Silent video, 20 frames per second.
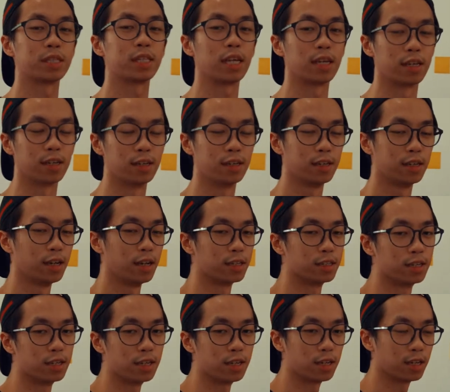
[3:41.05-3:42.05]
penting ya.
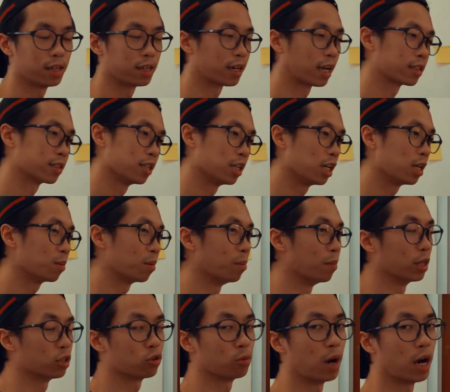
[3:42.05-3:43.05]
Jadi NAS ini
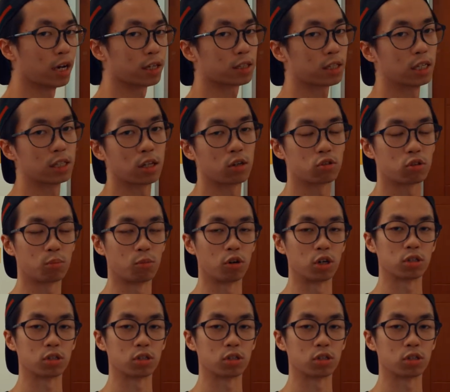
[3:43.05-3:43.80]
membantu banget kita untuk